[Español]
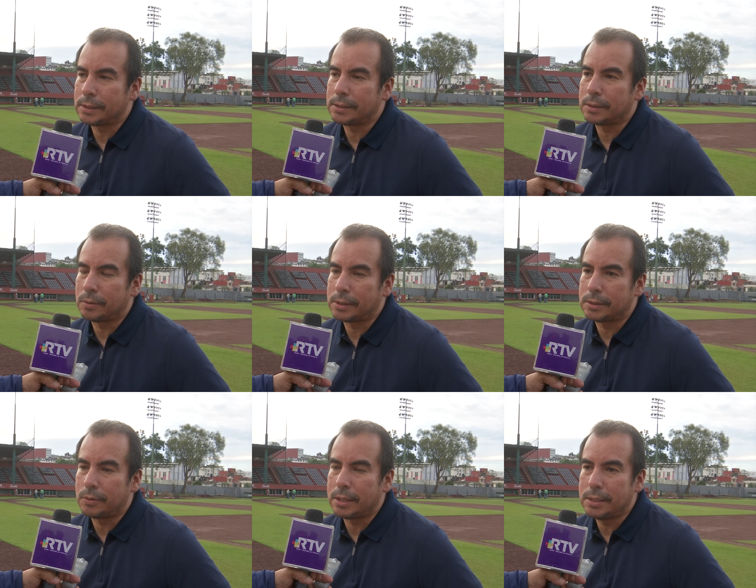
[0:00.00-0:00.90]
13
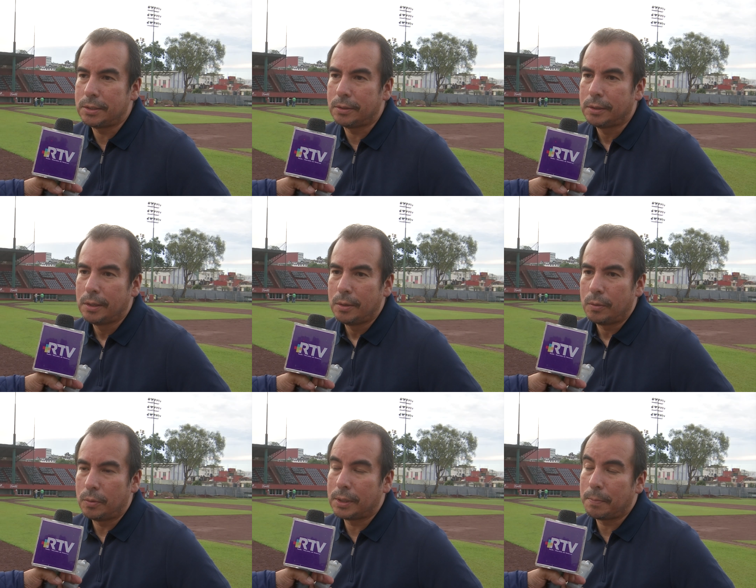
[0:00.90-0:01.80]
horas dio inicio.
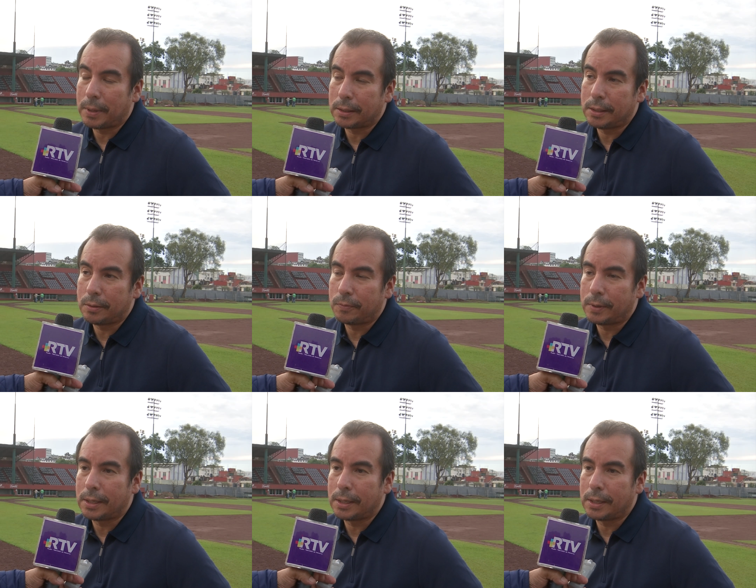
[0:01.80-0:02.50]
Un gran partido